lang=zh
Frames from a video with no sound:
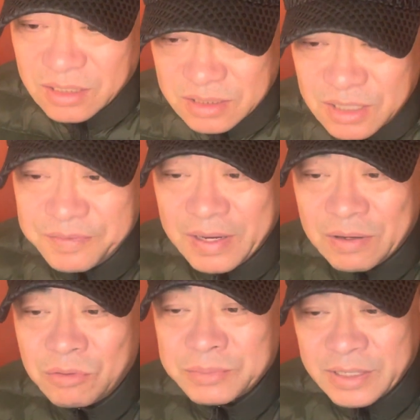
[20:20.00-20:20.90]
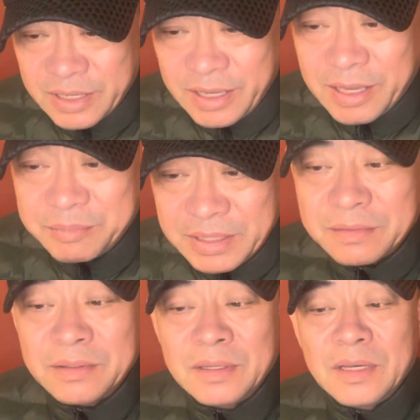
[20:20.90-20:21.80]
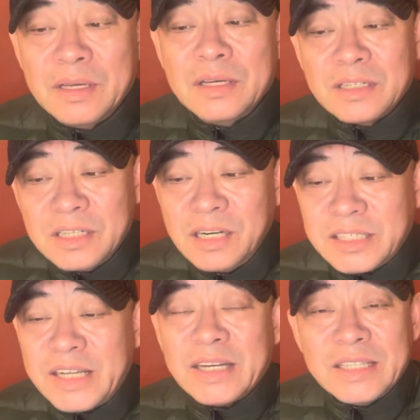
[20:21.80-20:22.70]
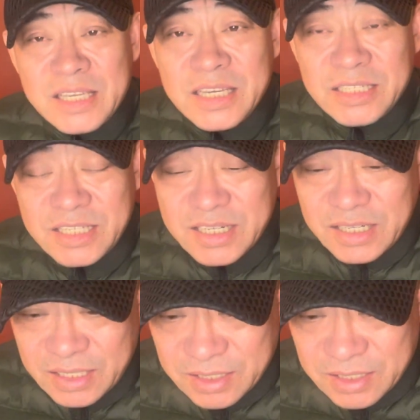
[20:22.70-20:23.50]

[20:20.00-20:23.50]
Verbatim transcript: 揭发我们的黑暗面，革这个已经